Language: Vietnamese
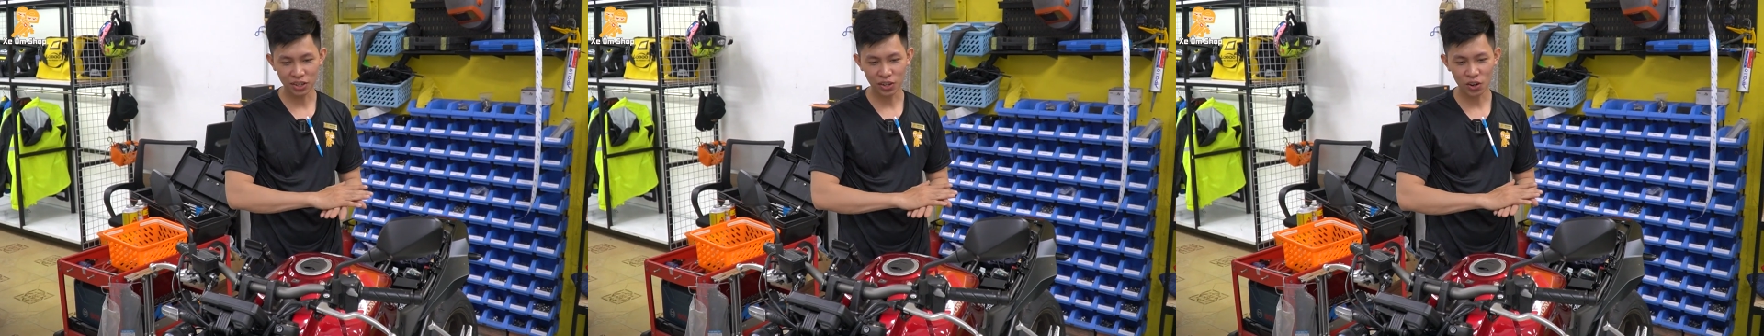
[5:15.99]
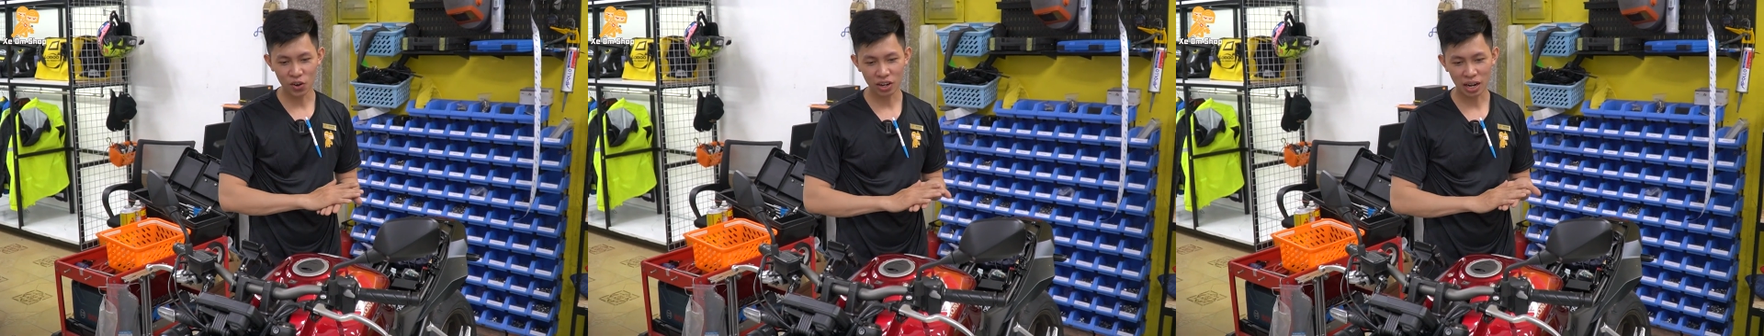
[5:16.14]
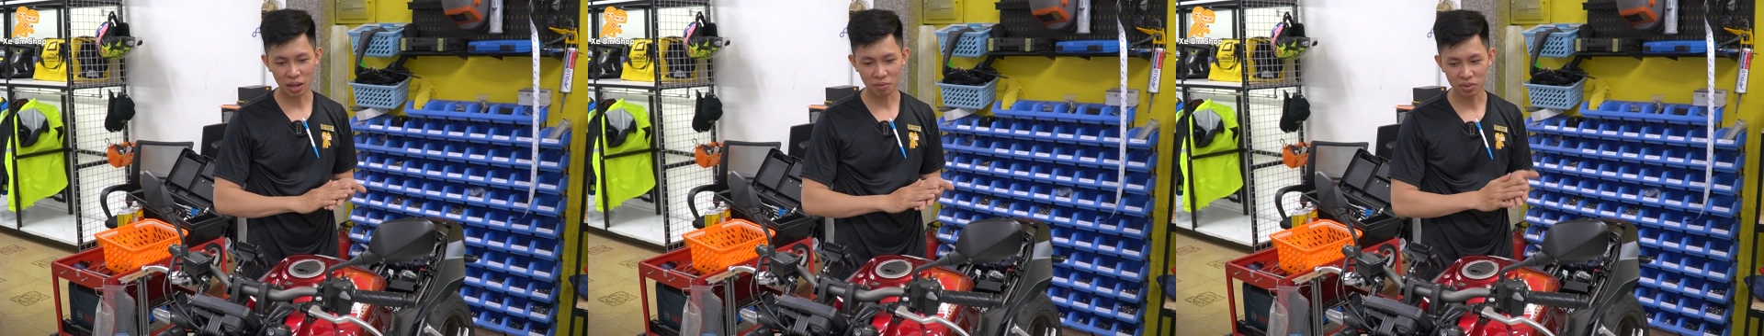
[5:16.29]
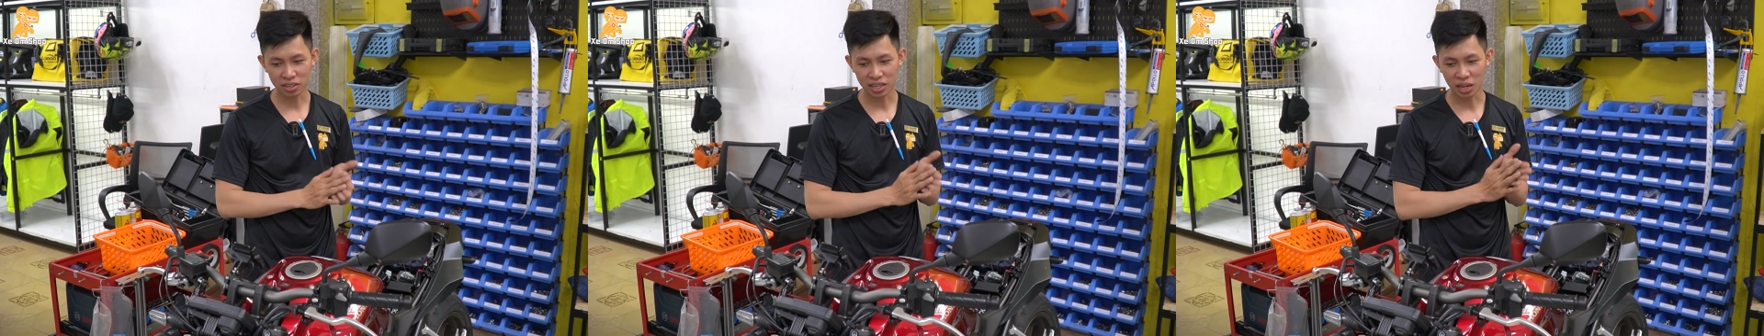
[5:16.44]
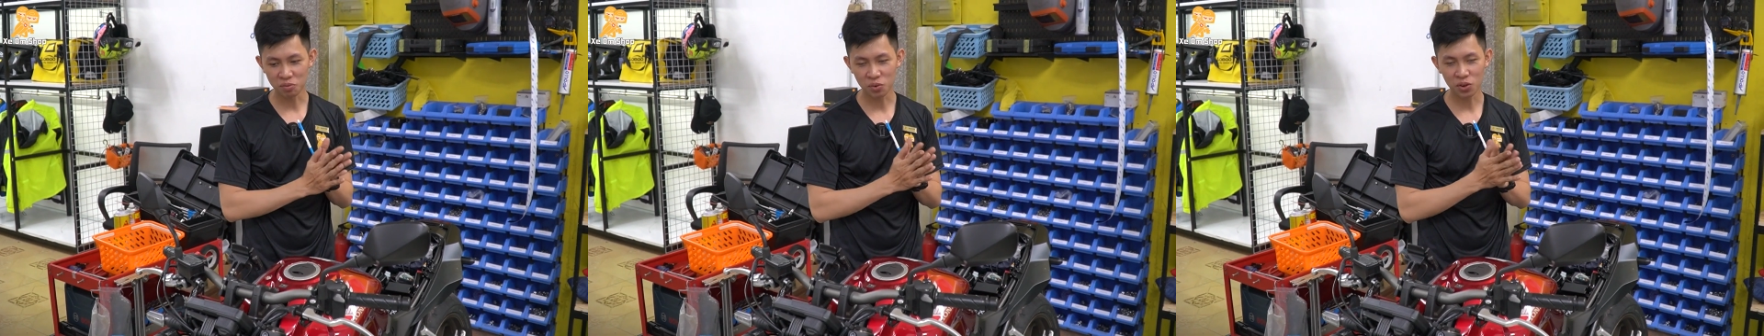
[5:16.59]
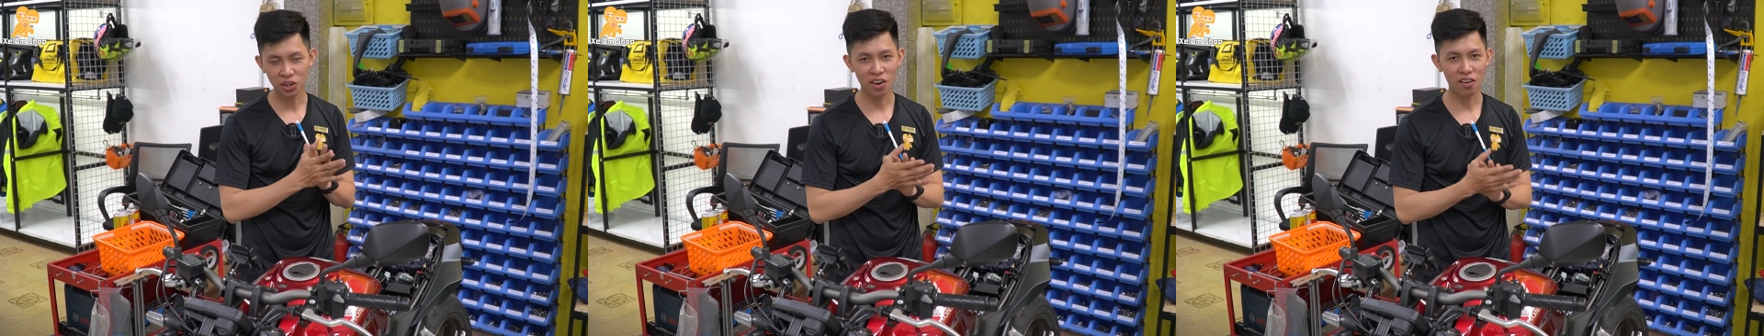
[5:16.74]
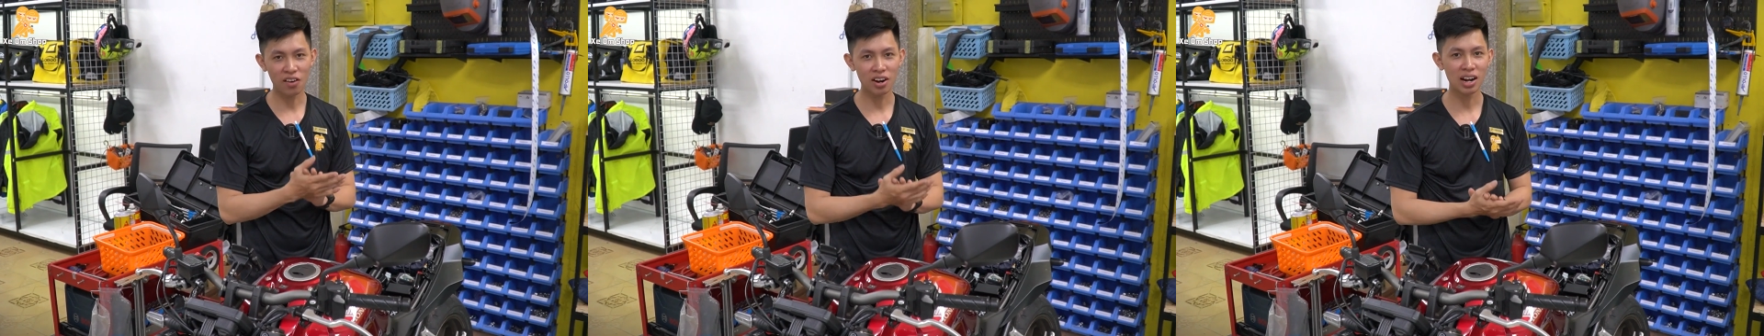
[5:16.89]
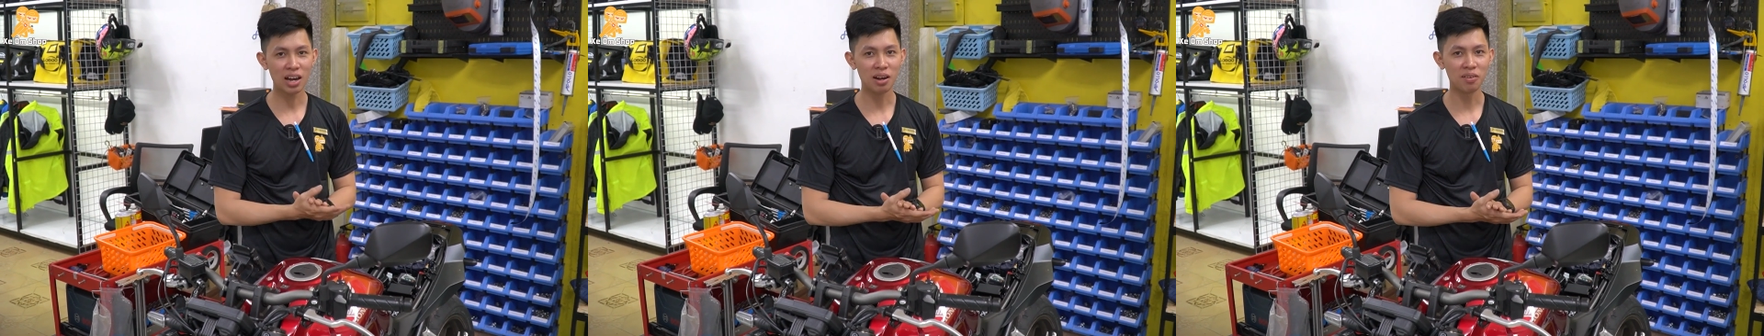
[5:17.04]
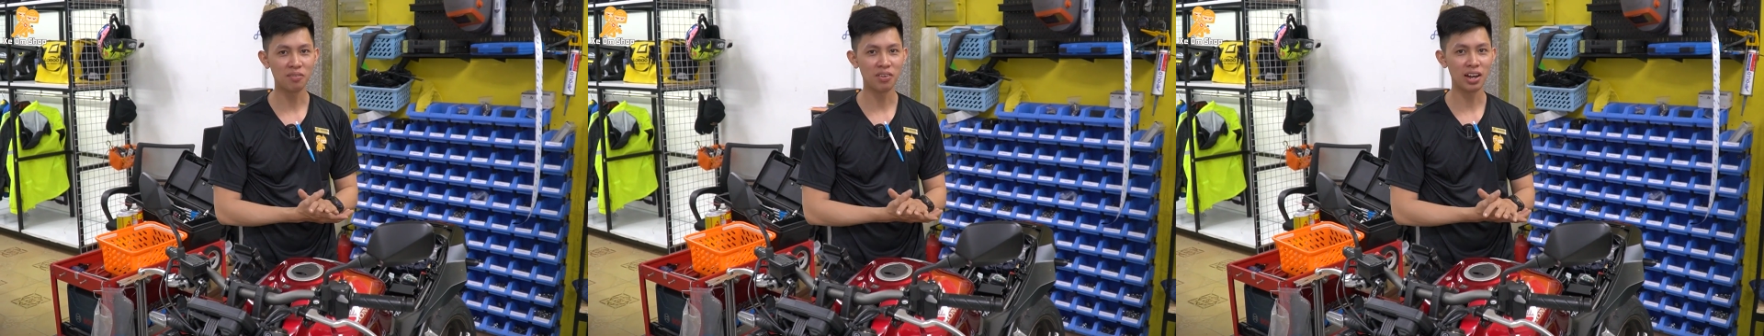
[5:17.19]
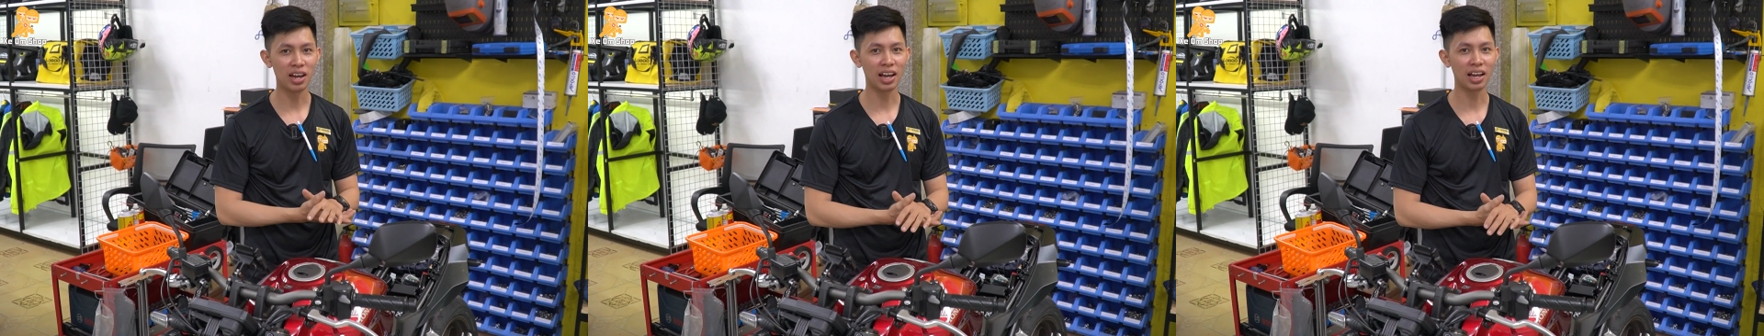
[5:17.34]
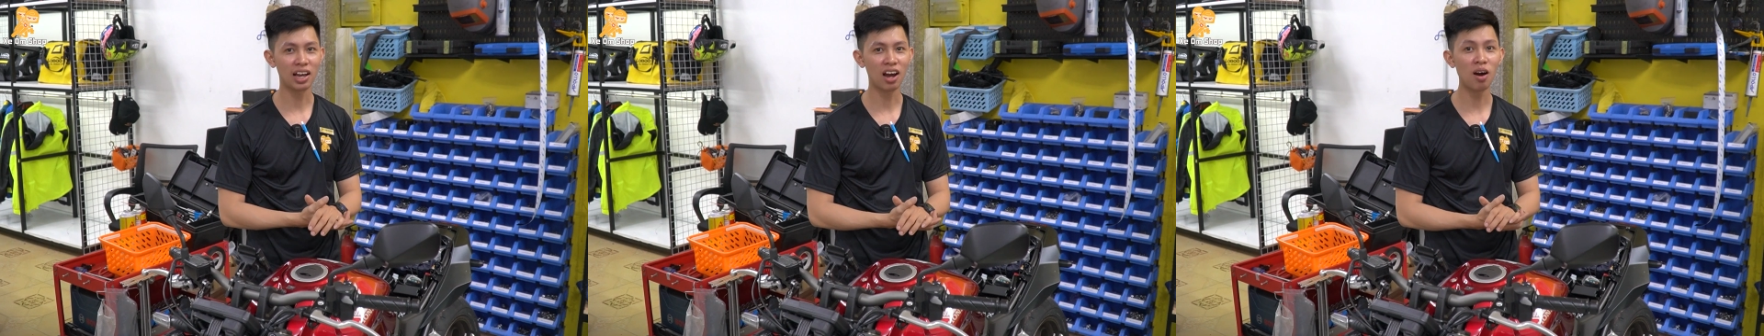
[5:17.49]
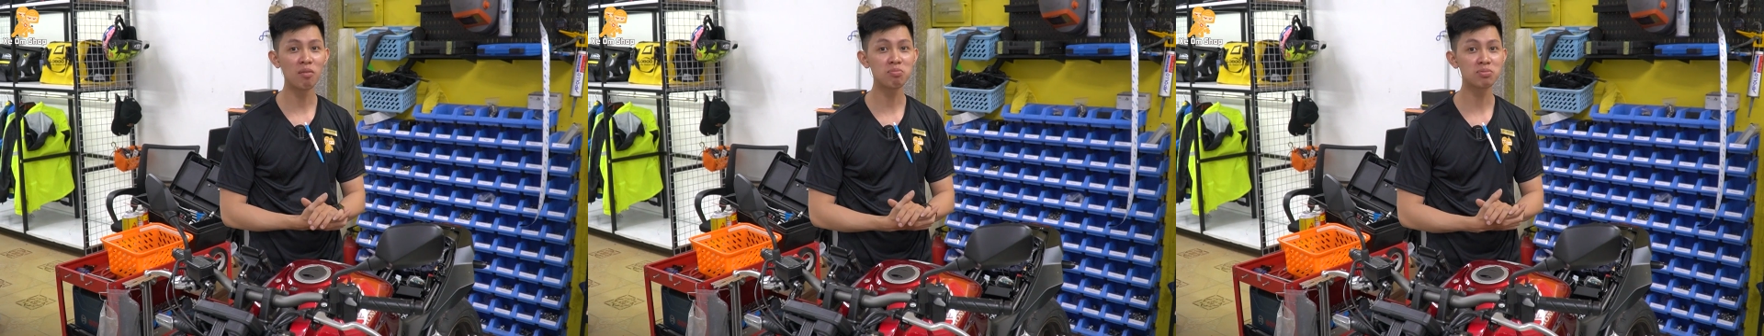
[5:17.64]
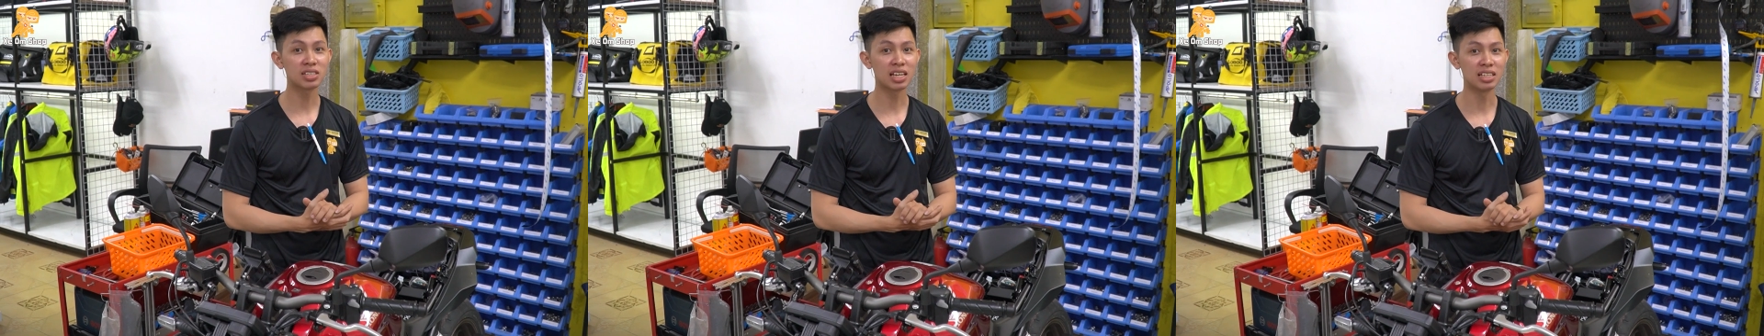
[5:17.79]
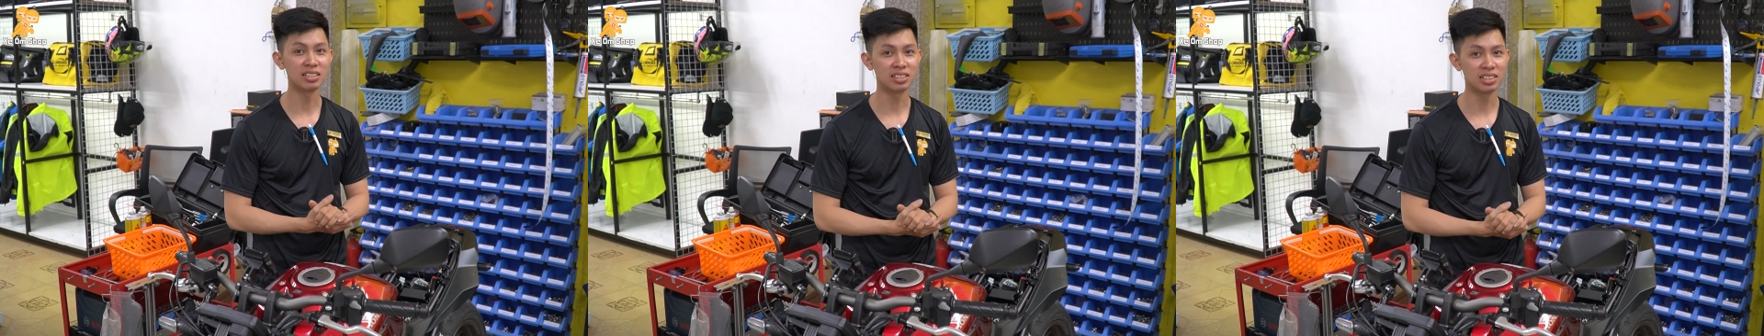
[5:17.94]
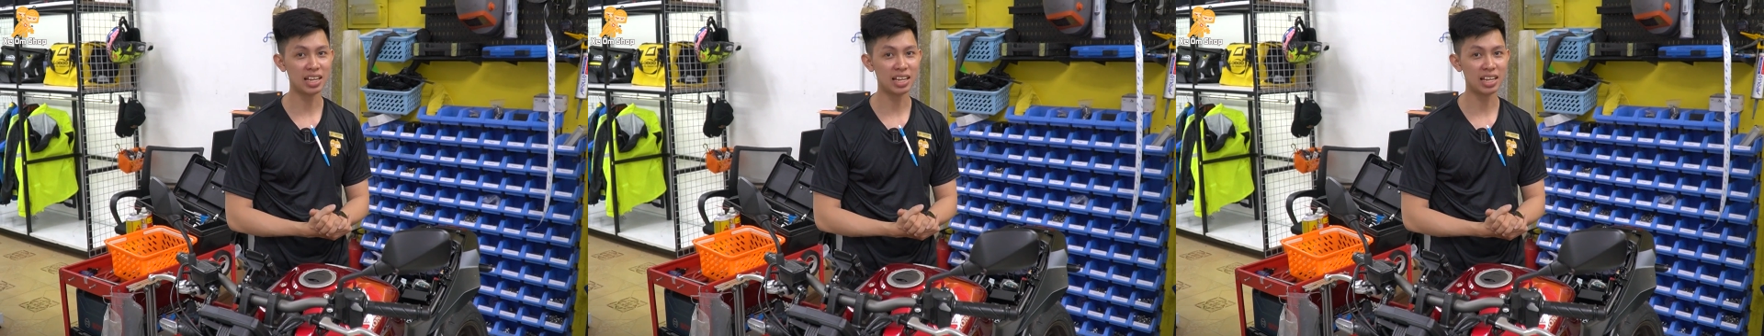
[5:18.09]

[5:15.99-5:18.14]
video này mình chỉ muốn nói là về cái option